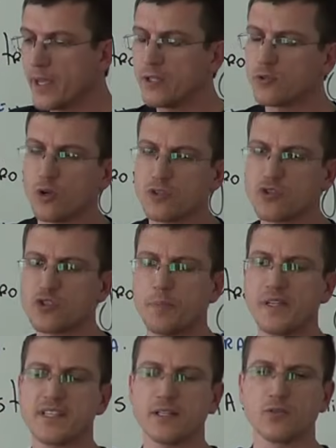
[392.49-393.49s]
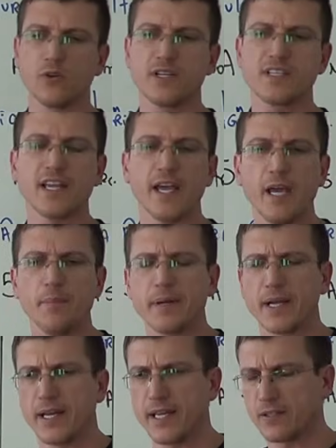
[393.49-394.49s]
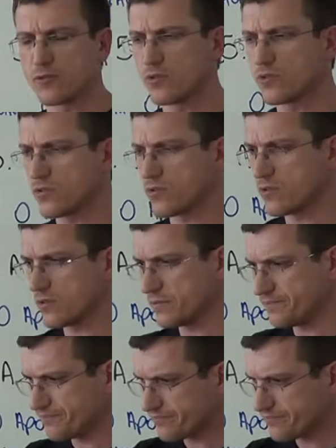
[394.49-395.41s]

E todos os pensadores da época, galera, todos